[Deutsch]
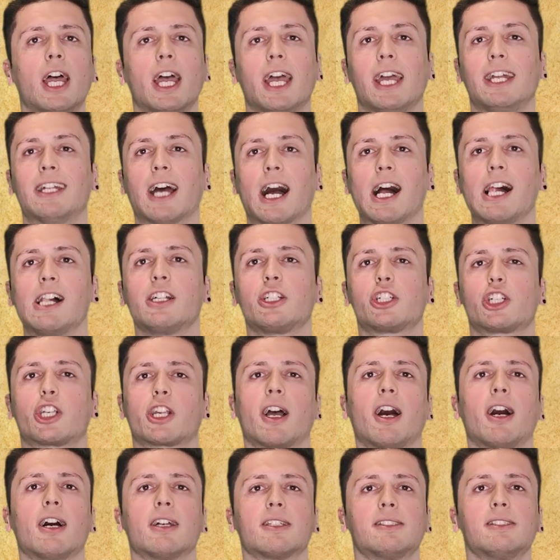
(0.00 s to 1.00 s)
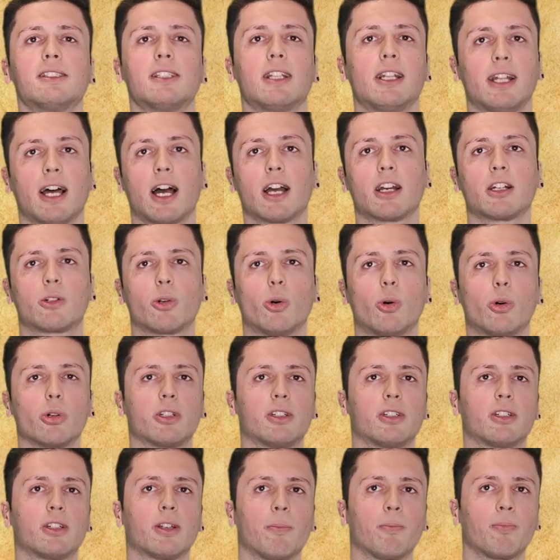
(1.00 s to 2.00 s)
In allen Straßen lagen
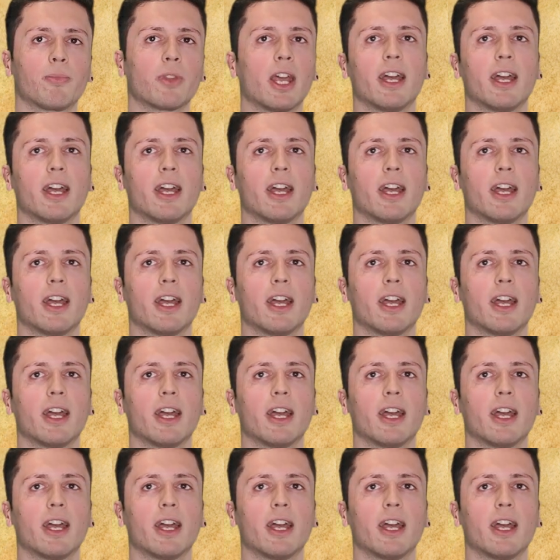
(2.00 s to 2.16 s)
Tote.